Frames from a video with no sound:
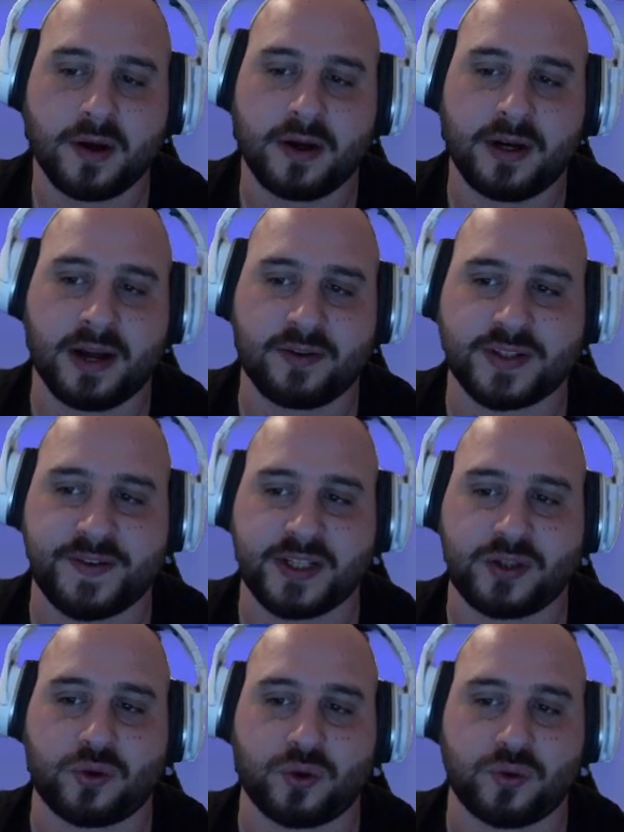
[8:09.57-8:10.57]
Là, vous avez
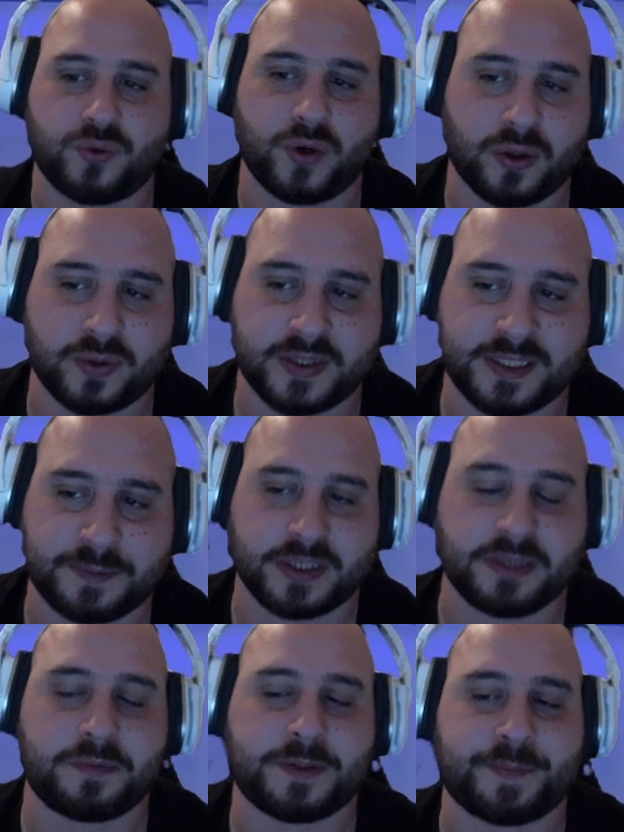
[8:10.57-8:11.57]
deux nouveaux héros
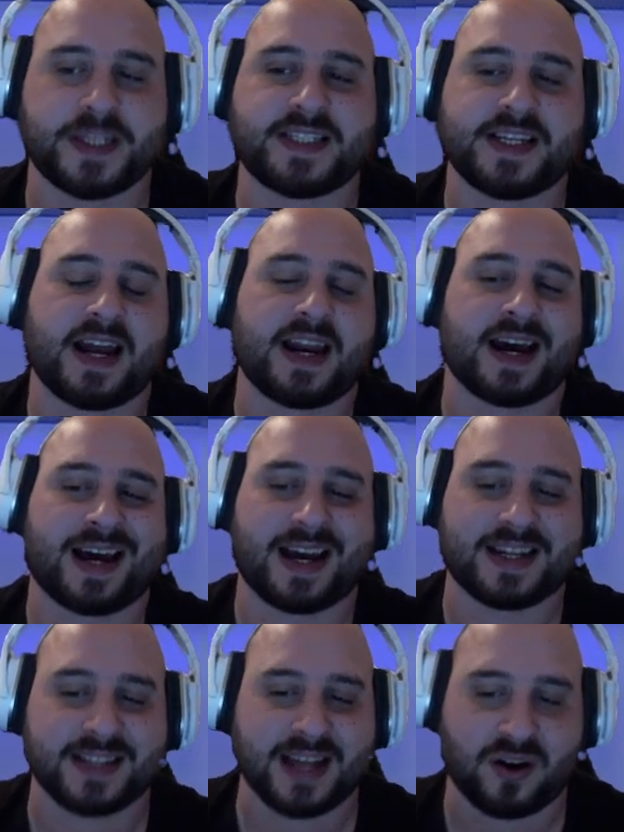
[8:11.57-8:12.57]
disponibles, spécial
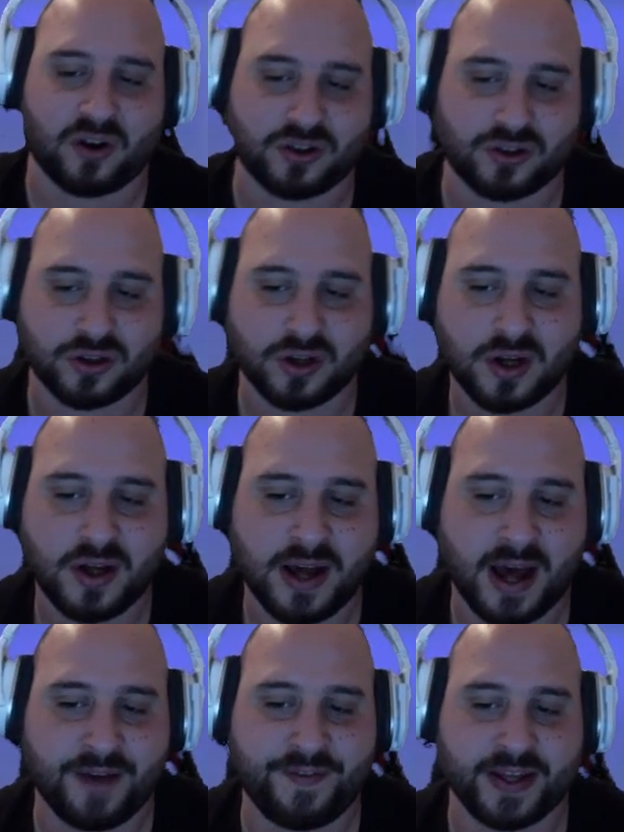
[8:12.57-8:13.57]
Ragnarok,
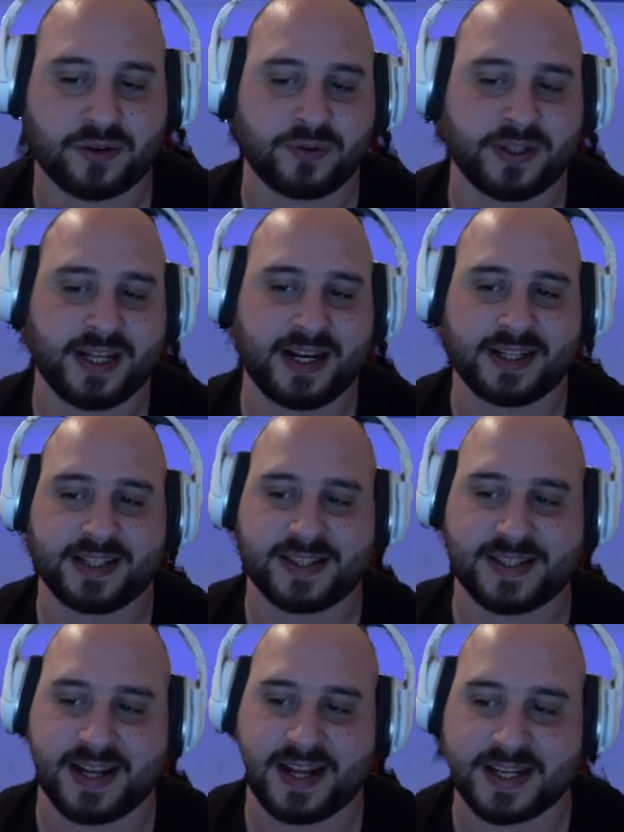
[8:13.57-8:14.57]
avec une élatée
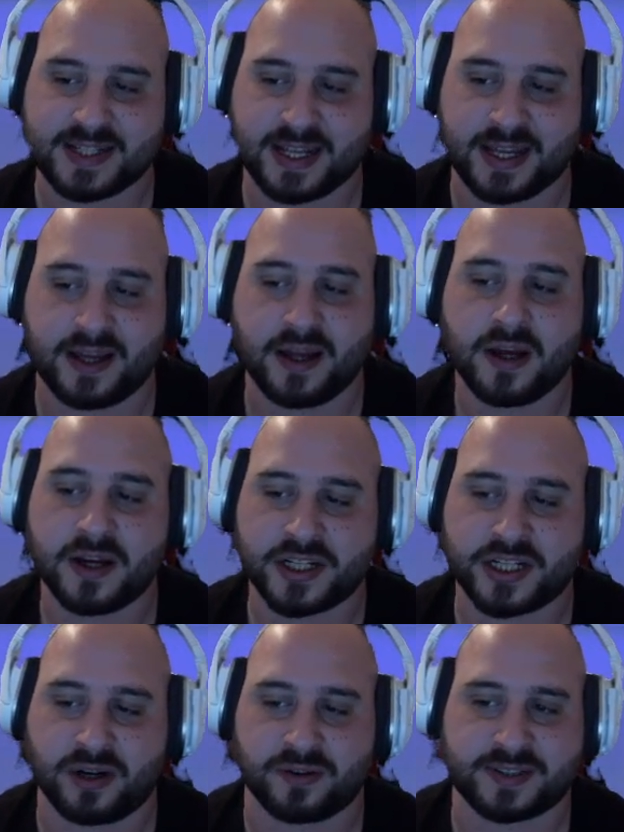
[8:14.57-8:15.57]
Céleste et
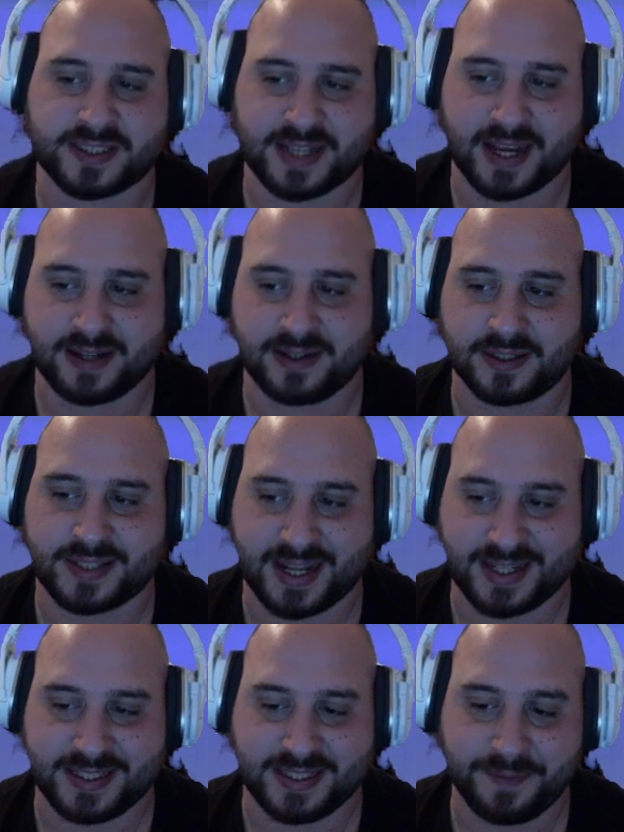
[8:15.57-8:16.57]
Géant euh,
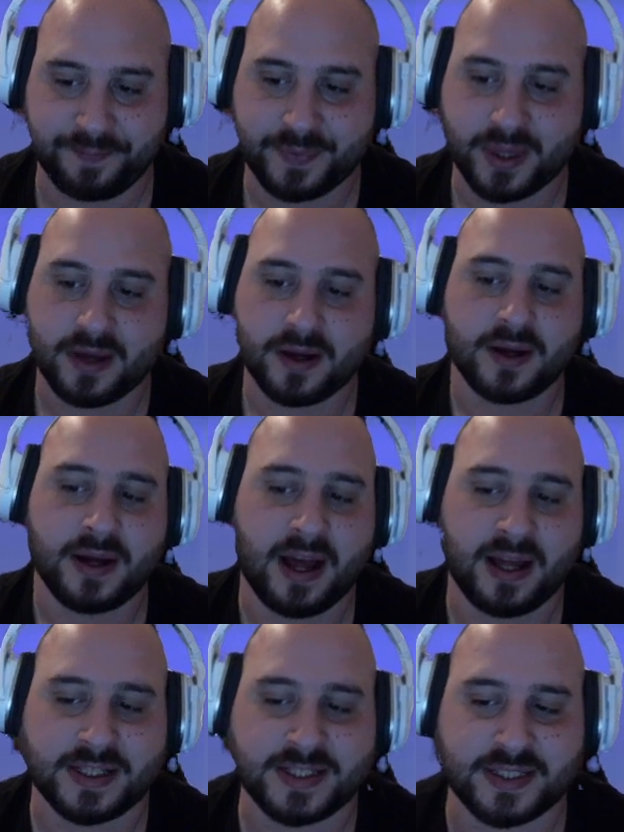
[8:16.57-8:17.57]
Skadi.
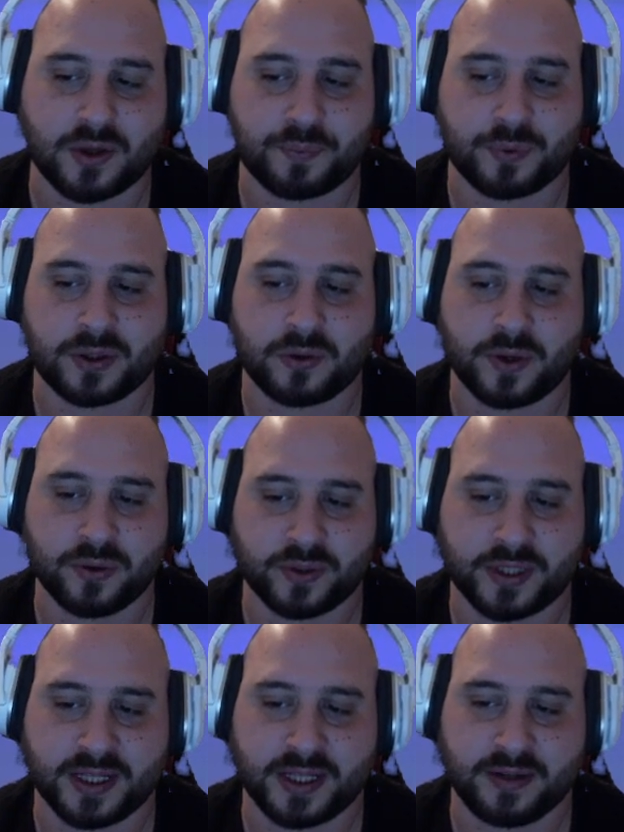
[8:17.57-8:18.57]
Avec 600 points de
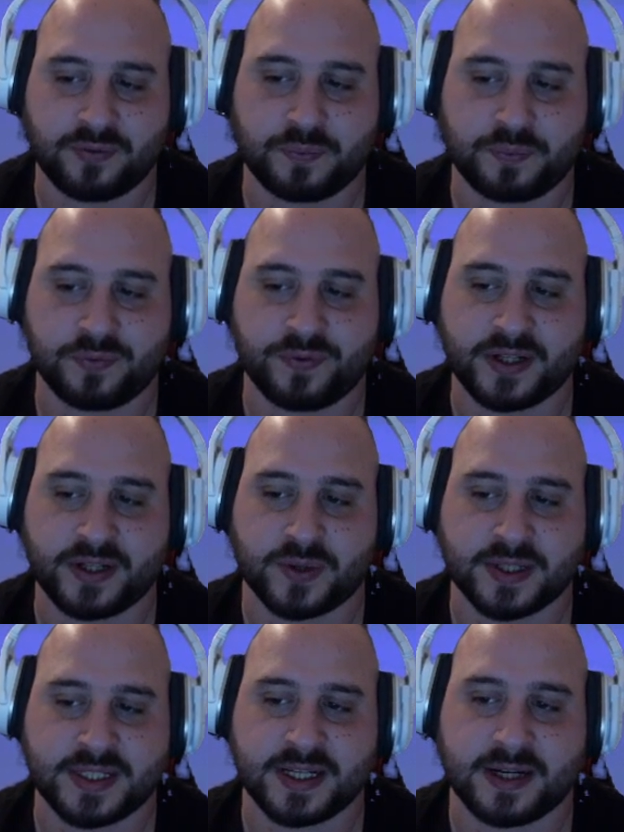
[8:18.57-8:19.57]
loyauté, vous pouvez
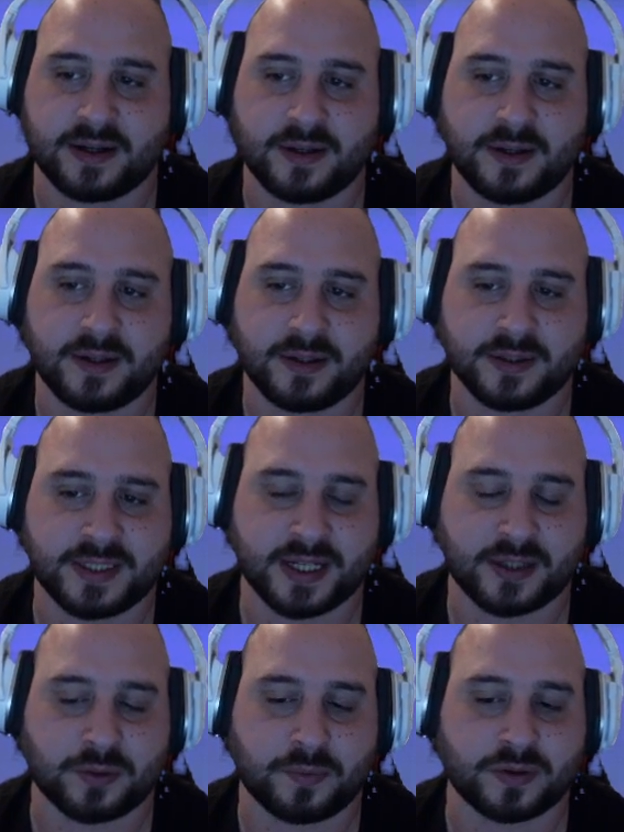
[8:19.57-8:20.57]
choisir
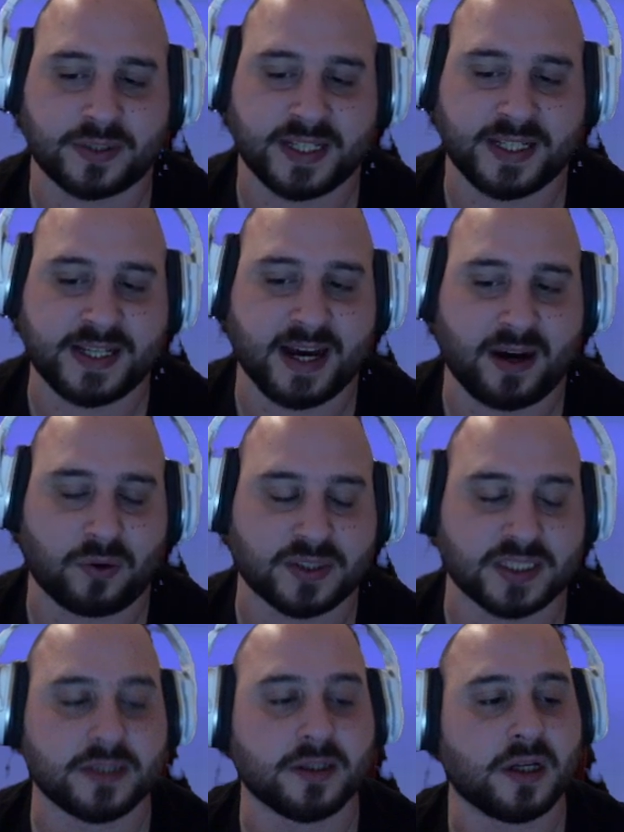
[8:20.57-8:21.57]
directement, c'est garanti.